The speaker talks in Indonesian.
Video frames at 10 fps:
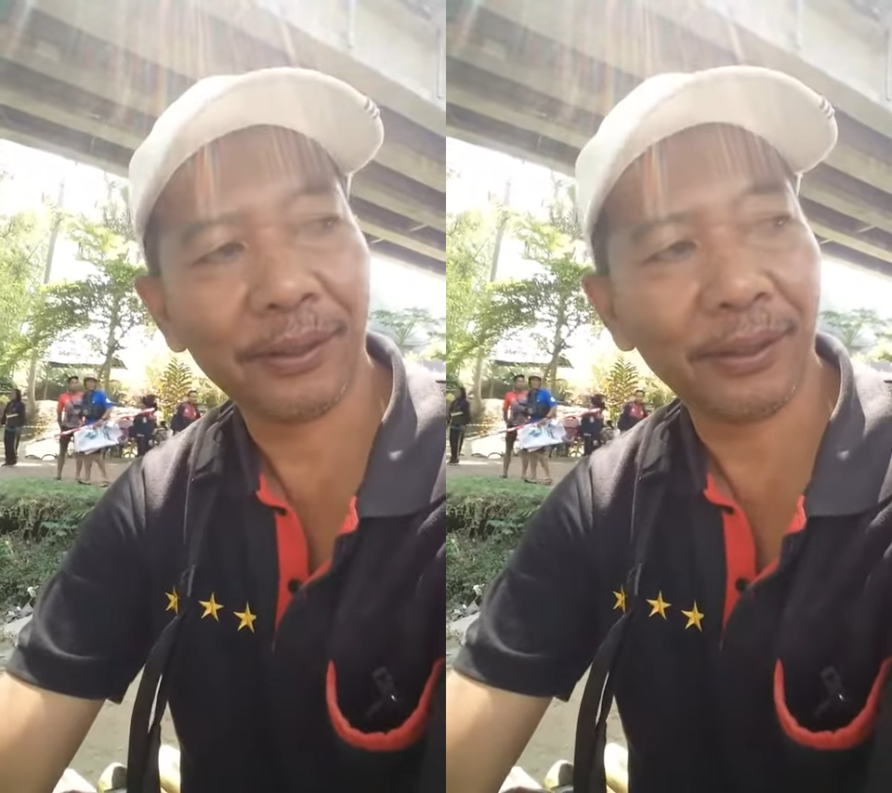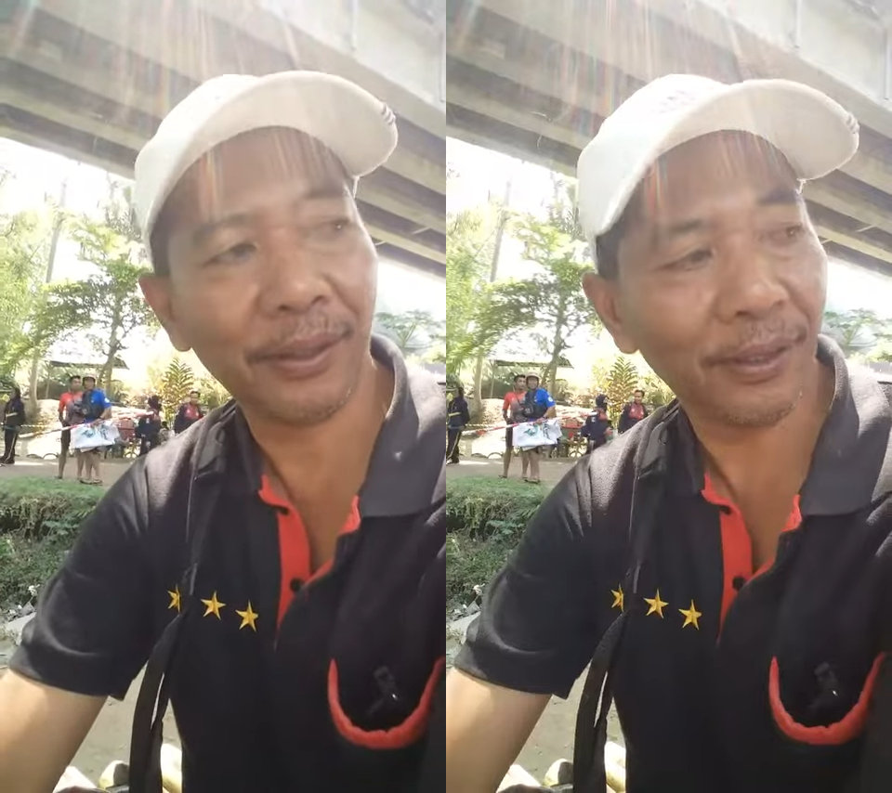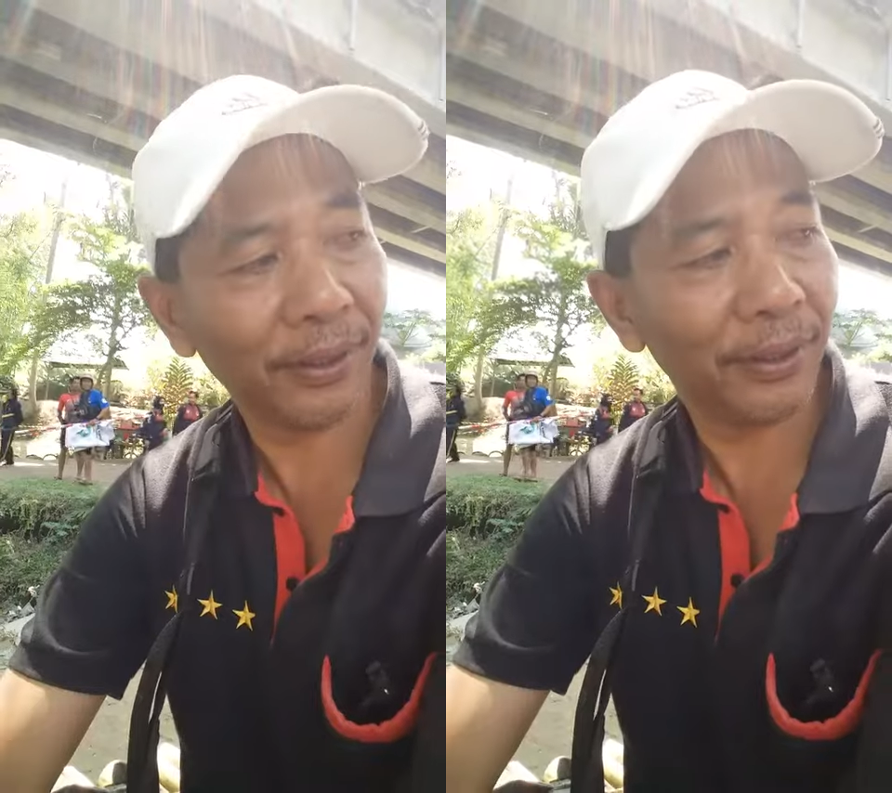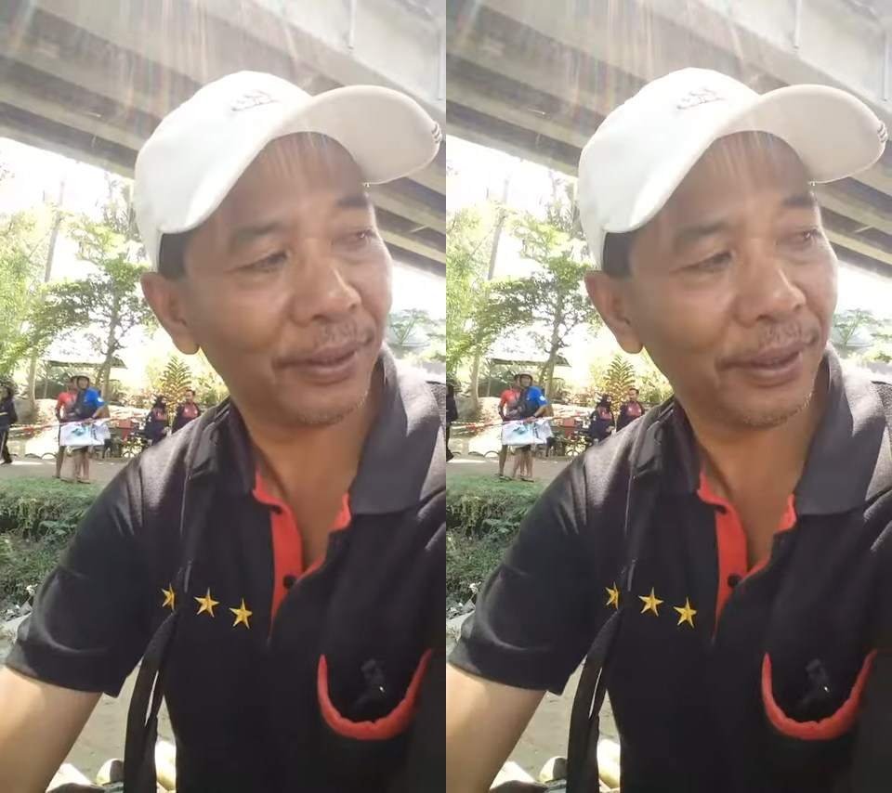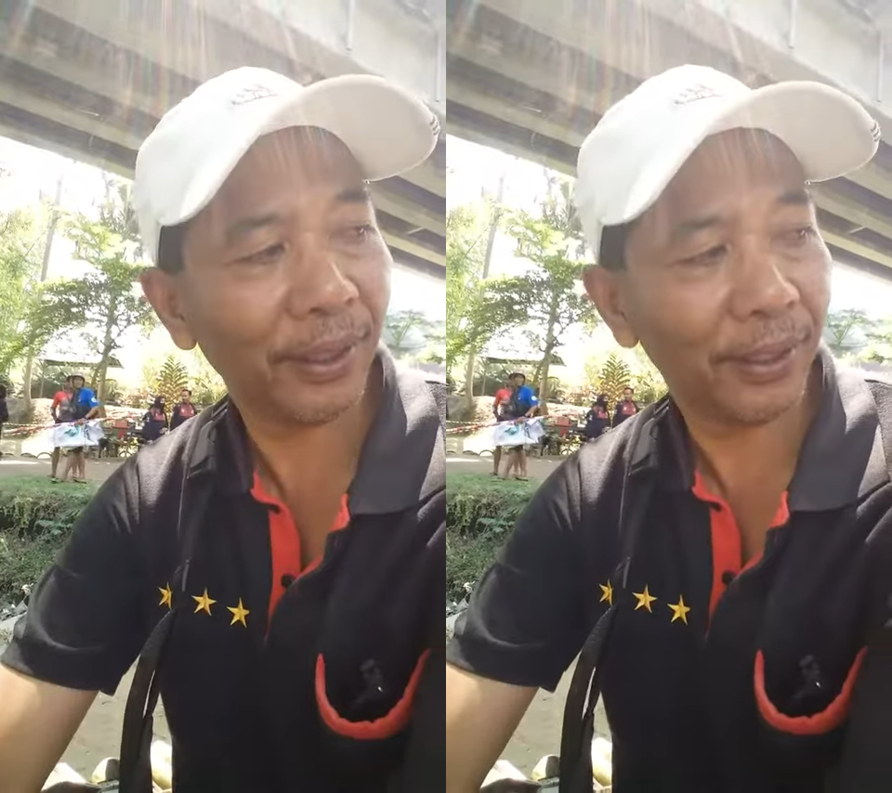
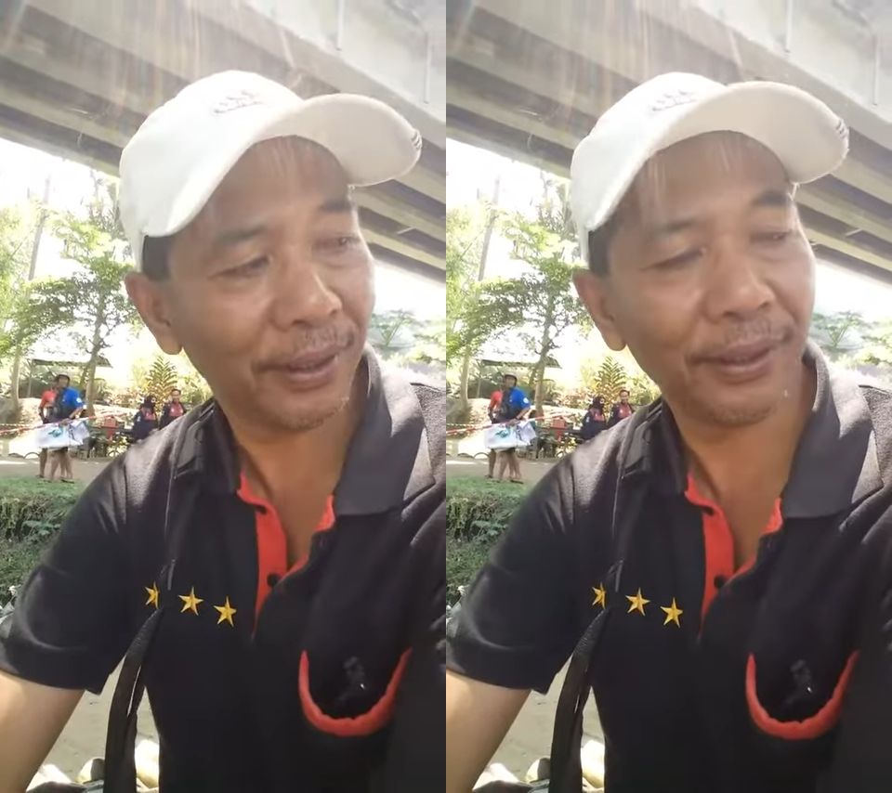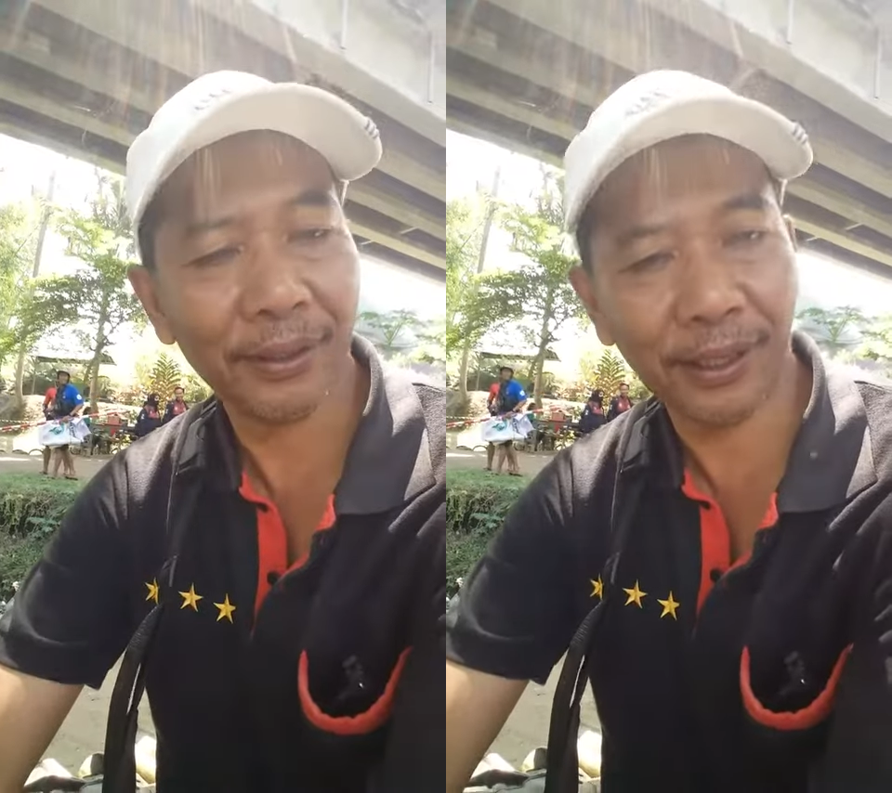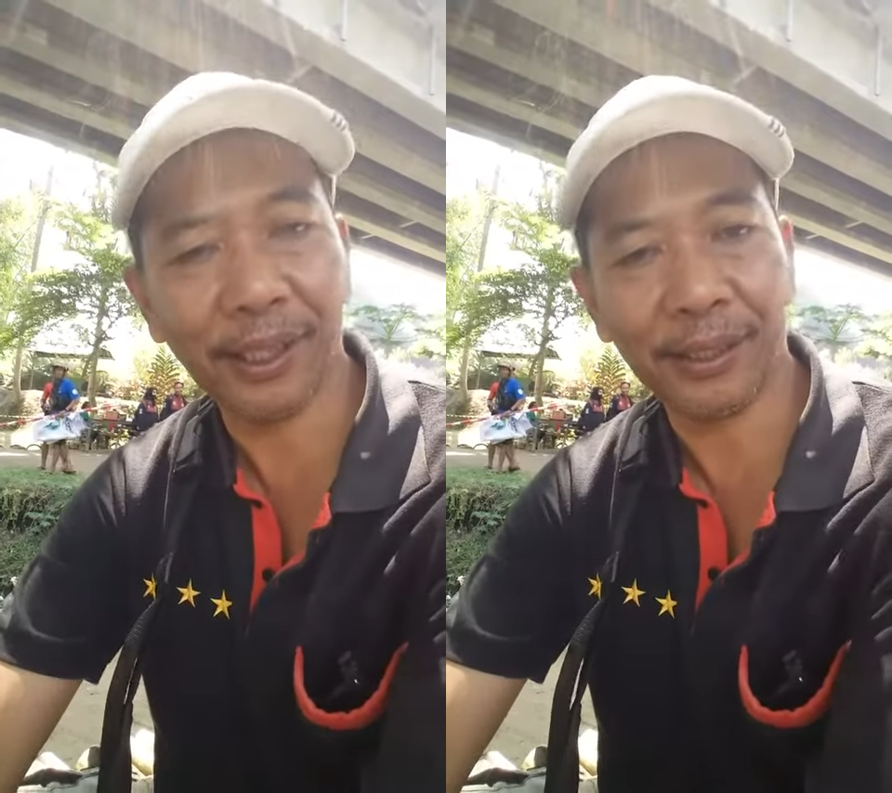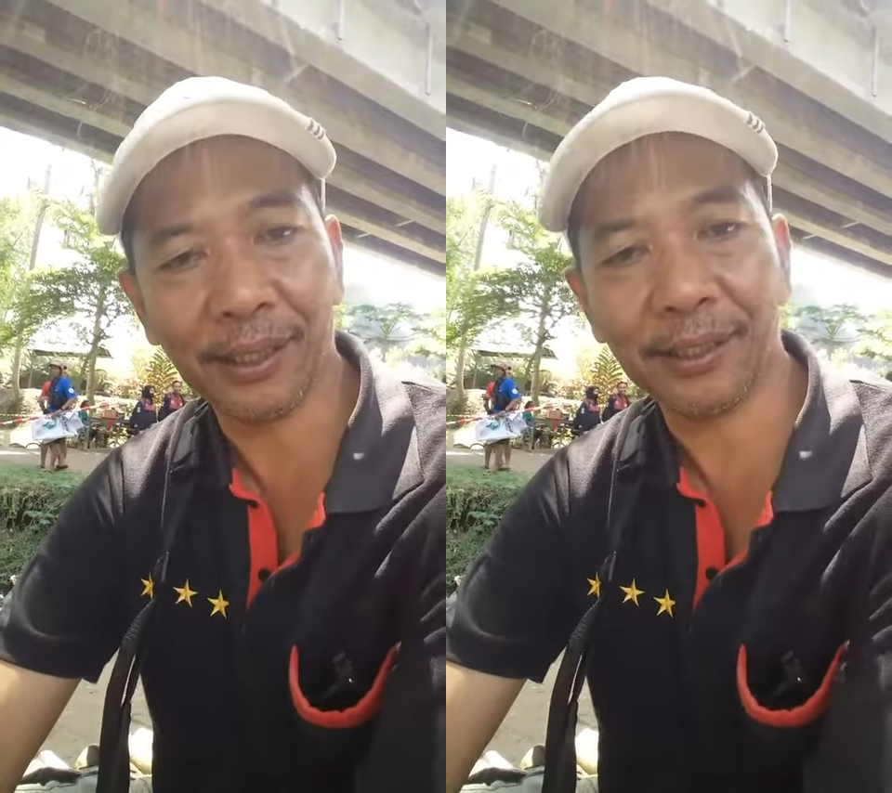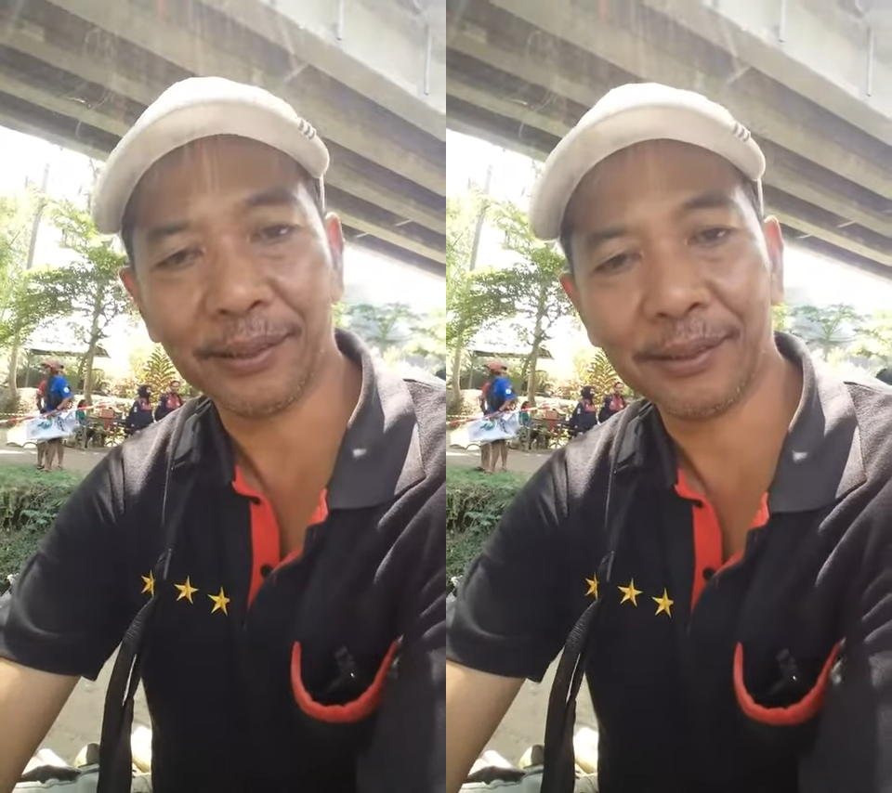bintang-bintangnya ya. Iya. Salam
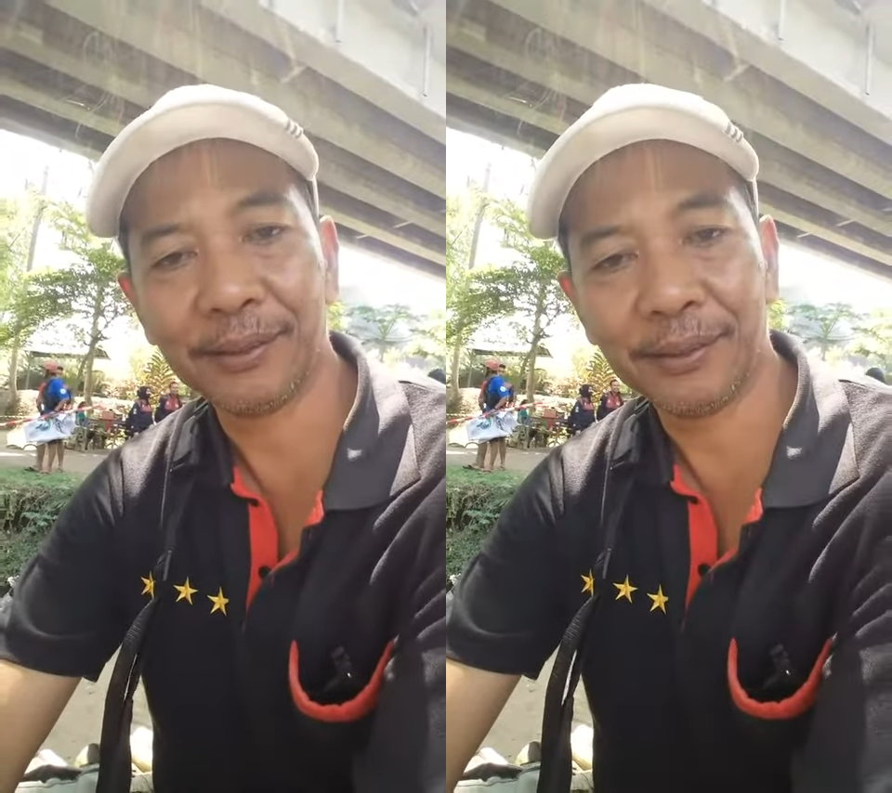iya. sehat.